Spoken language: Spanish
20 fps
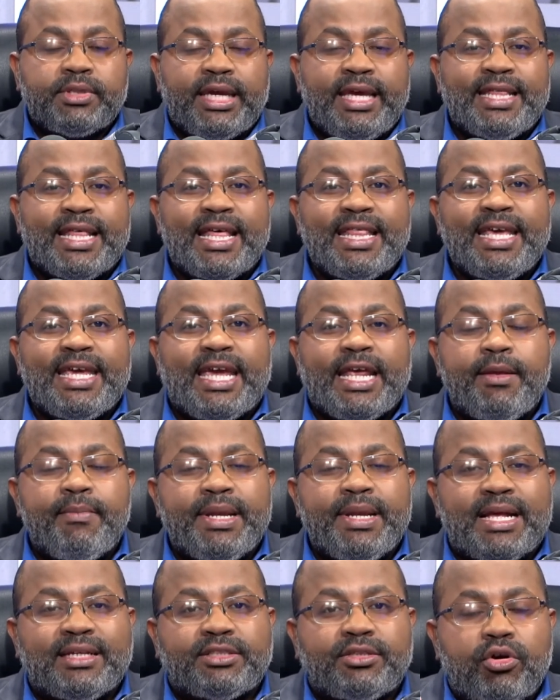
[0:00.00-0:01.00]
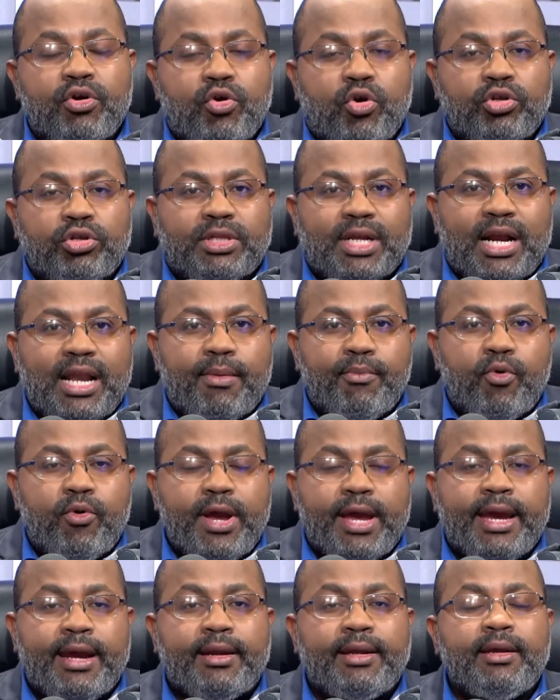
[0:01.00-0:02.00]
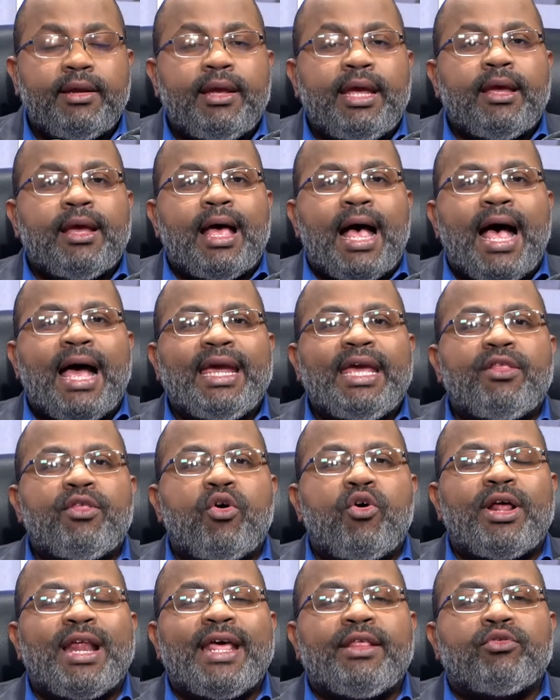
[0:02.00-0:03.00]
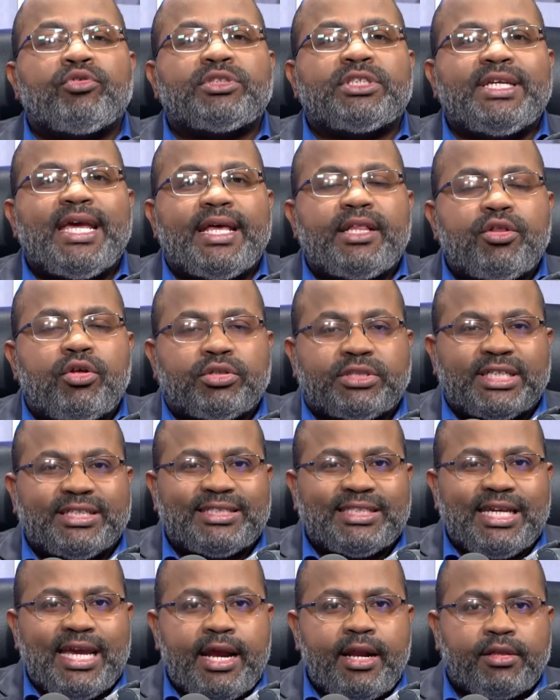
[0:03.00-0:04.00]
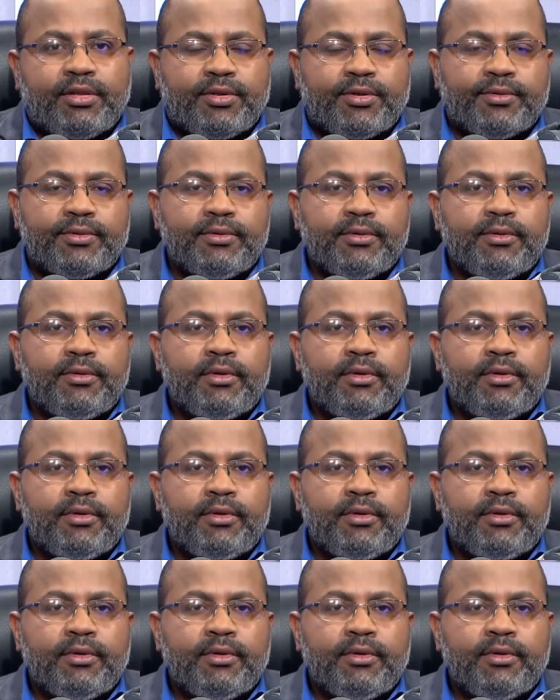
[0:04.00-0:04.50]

y de discriminación contra la mujer han ido reduciéndose, cierto.